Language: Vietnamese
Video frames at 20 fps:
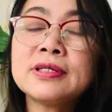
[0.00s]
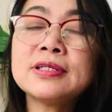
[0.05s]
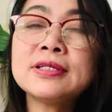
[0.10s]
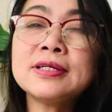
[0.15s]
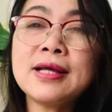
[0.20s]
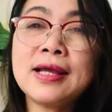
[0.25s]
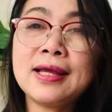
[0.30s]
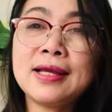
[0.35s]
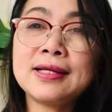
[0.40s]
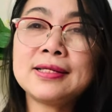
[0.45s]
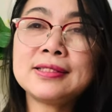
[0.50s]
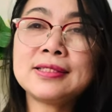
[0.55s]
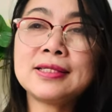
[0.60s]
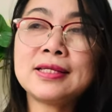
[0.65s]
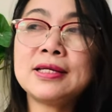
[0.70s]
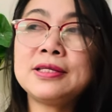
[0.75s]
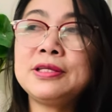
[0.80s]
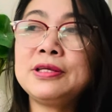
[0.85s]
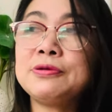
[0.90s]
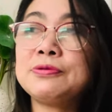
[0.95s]
hứa hẹn
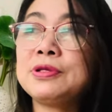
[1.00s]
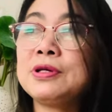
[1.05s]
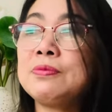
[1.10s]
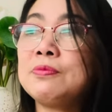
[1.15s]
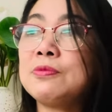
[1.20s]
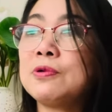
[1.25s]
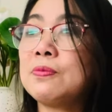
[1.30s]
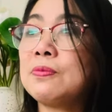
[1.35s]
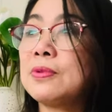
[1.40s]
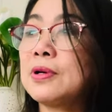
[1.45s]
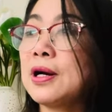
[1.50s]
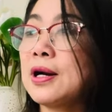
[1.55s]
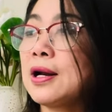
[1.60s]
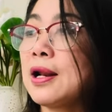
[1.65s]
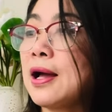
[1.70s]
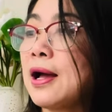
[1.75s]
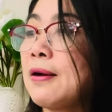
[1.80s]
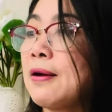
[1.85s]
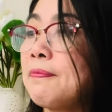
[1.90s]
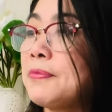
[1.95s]
sẽ nhiều tiết mục rất
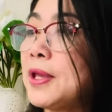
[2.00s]
là hấp